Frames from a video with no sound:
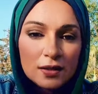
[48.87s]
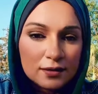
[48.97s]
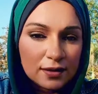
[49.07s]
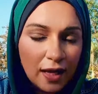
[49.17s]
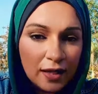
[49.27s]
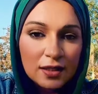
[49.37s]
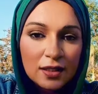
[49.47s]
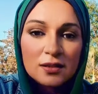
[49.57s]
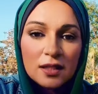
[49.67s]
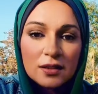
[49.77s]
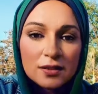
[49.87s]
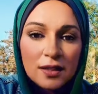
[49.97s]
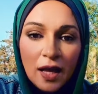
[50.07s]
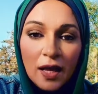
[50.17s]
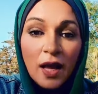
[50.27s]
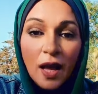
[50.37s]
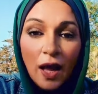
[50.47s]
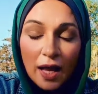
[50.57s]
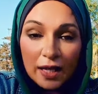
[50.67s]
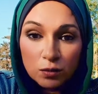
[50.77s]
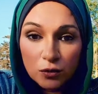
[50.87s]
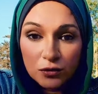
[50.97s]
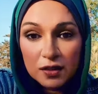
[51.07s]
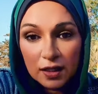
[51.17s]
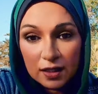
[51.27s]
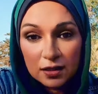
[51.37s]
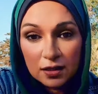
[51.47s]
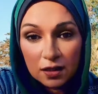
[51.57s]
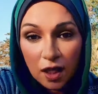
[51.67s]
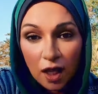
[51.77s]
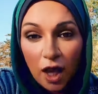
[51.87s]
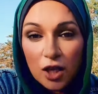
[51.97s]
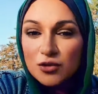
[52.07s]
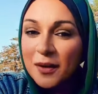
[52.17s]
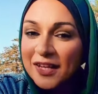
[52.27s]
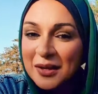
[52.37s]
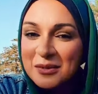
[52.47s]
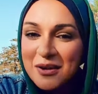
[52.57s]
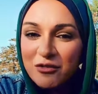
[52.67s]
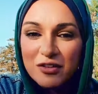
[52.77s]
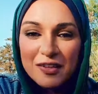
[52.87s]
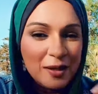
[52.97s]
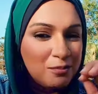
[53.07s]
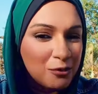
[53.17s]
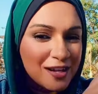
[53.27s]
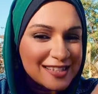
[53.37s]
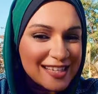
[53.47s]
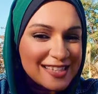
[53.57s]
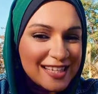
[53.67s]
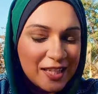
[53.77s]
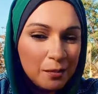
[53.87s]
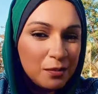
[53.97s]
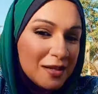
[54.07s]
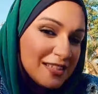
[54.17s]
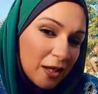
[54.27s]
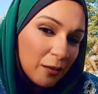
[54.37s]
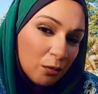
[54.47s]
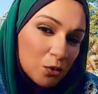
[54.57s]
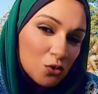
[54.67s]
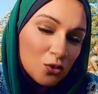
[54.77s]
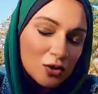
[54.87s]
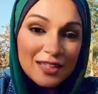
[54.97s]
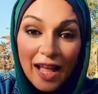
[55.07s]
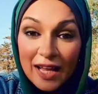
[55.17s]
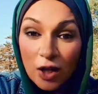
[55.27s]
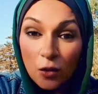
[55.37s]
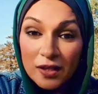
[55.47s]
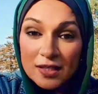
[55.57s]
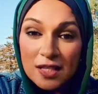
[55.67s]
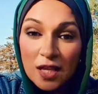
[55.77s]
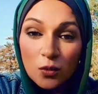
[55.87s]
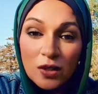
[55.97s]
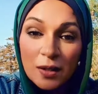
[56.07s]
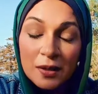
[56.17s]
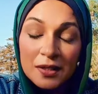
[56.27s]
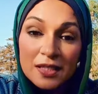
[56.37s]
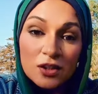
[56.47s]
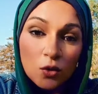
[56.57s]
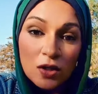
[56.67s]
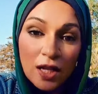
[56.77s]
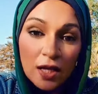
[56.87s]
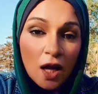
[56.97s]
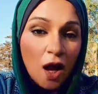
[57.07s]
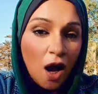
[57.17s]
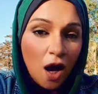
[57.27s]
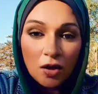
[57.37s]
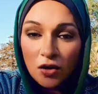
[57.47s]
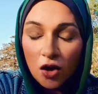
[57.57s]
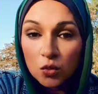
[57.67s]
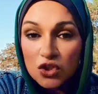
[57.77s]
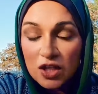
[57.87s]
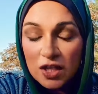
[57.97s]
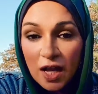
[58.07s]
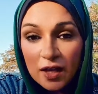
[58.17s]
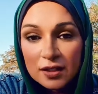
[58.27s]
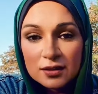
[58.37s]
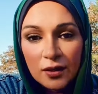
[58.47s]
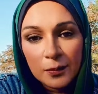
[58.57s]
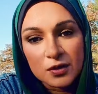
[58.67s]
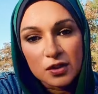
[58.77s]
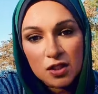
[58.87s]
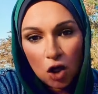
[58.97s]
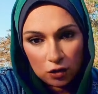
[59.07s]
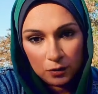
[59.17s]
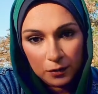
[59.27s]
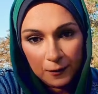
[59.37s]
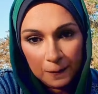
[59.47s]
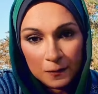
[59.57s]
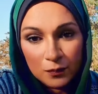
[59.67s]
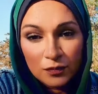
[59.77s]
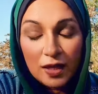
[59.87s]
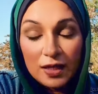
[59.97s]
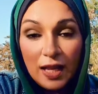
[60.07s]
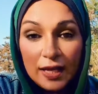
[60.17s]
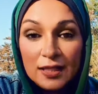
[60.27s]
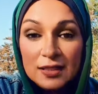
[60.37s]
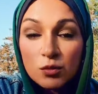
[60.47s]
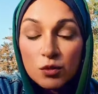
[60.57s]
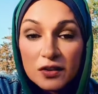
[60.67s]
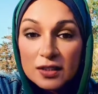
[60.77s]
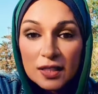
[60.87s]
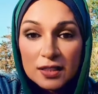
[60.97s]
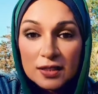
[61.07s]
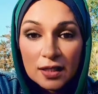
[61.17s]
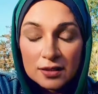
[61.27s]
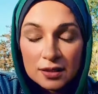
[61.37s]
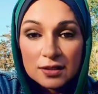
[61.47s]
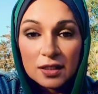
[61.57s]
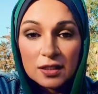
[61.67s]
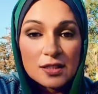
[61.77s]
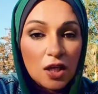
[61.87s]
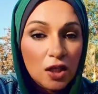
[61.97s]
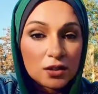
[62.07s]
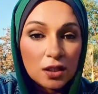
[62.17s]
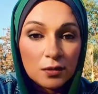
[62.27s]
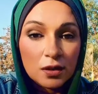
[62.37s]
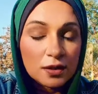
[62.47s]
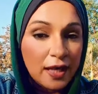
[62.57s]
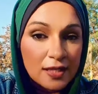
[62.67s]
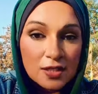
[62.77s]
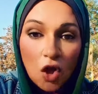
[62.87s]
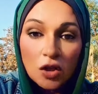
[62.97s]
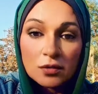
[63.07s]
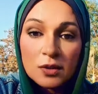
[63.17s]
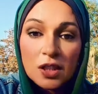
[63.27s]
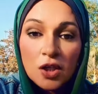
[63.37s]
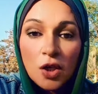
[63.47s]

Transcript: تتاكد ان ده حاجات مفيده جدا اشمعنى بيبقى في اللب وازازه اللب ما دي كمان بذور ده حاجه كويسه ولما نيجي نقول لك قرع وشيا انت بتستغرب الحاجات دي مفيده جدا جدا لصحه الجهاز الهضمي